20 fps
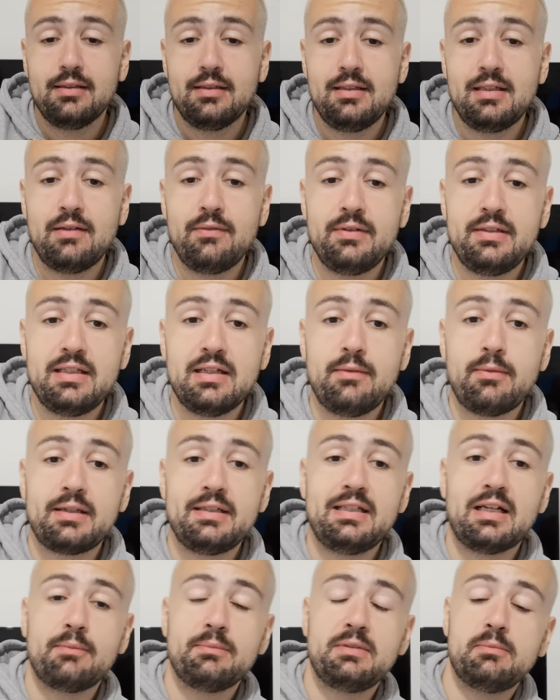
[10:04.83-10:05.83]
Il
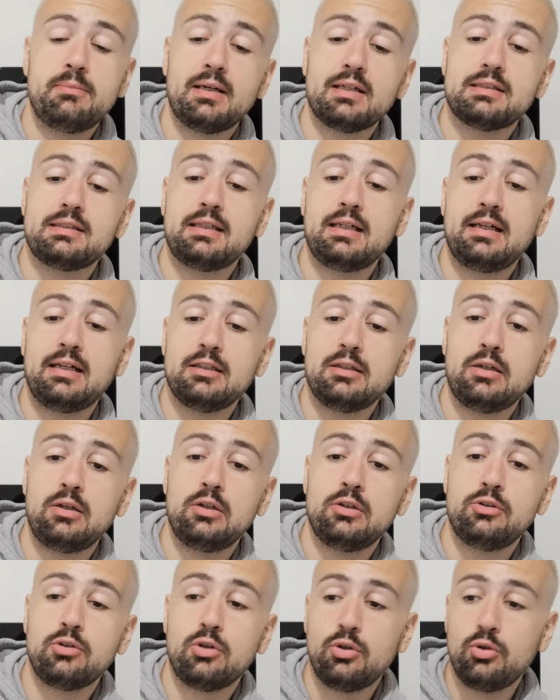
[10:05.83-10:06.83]
a, remis le
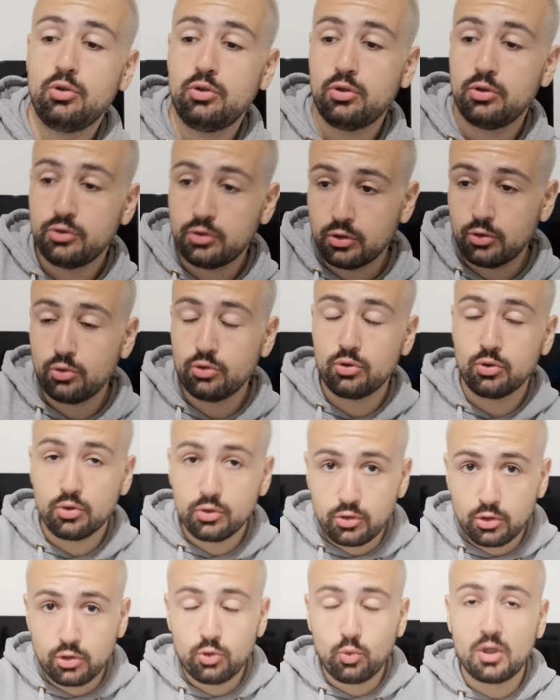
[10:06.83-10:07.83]
Barça dans le
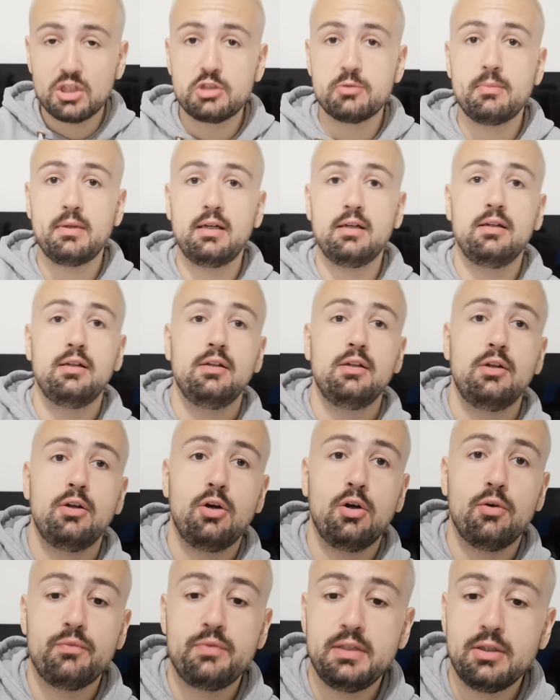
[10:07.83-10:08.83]
droit chemin
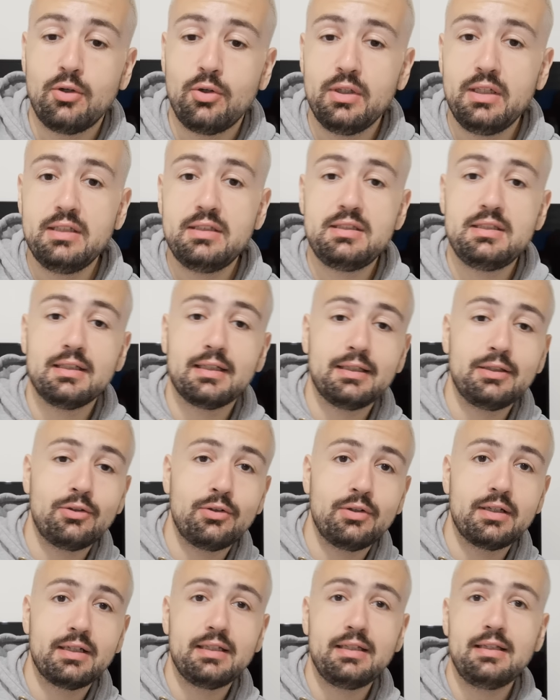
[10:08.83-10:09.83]
environ les Thierry
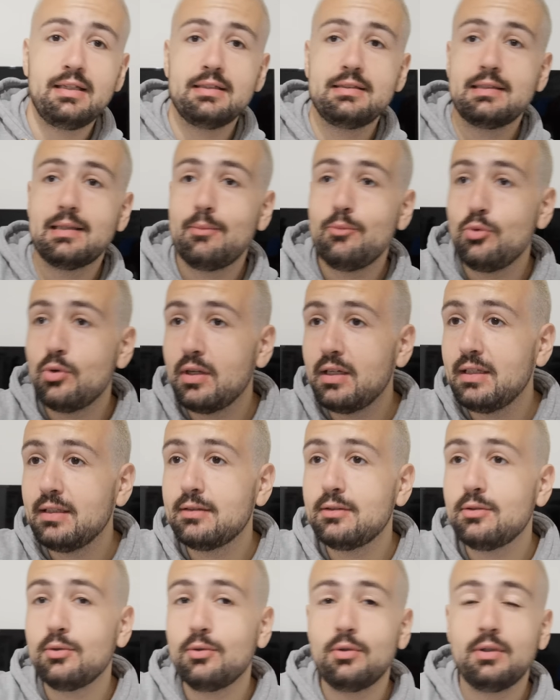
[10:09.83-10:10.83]
Henry, les Samuel
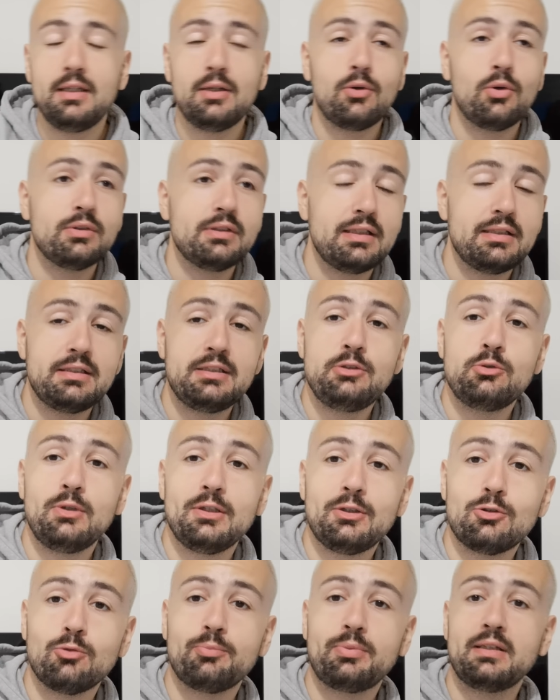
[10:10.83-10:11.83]
Eto, les Ronaldinho
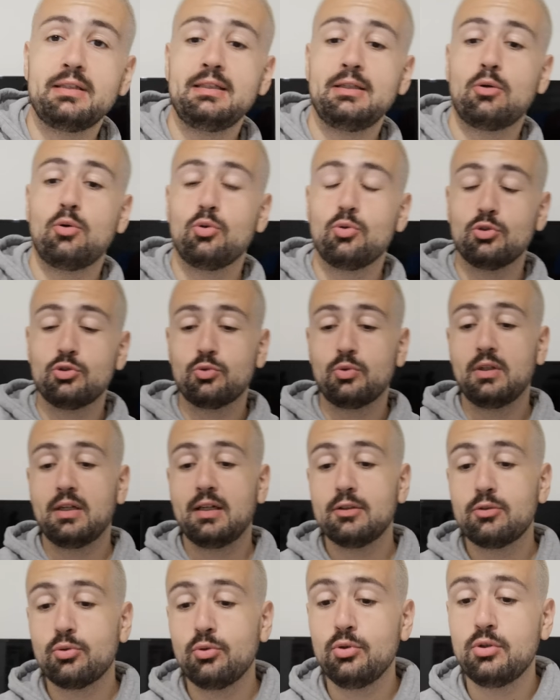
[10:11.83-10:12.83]
et compagnie à reconstruire
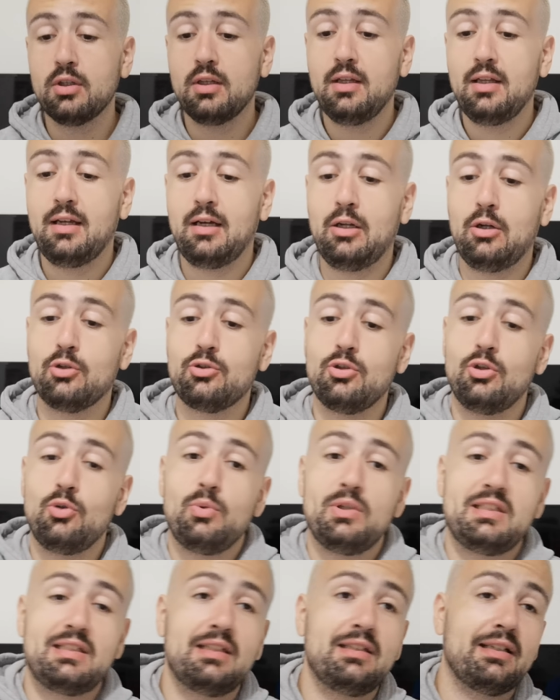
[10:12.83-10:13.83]
un truc, alors que
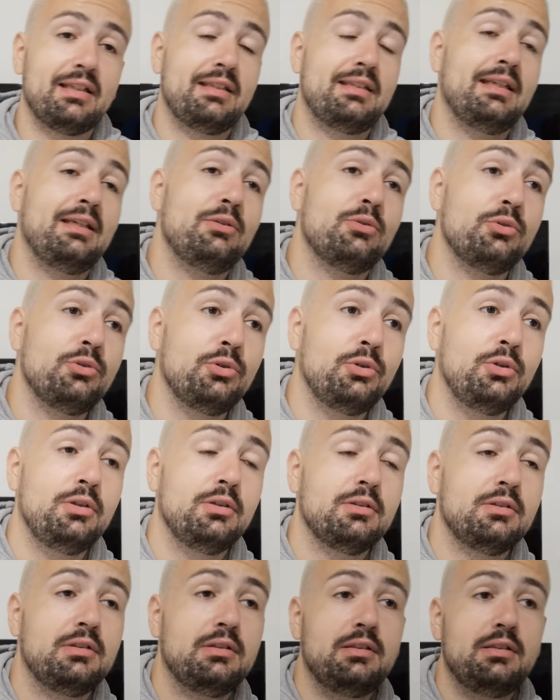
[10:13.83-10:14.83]
Luis Enrique,
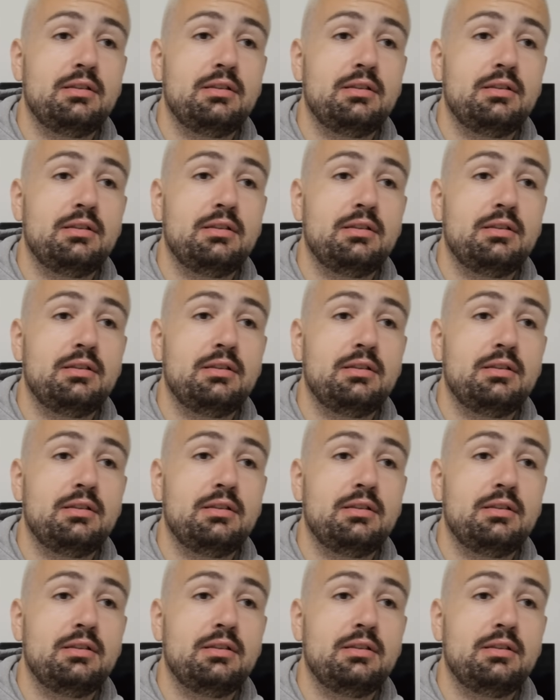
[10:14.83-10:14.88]
Nono,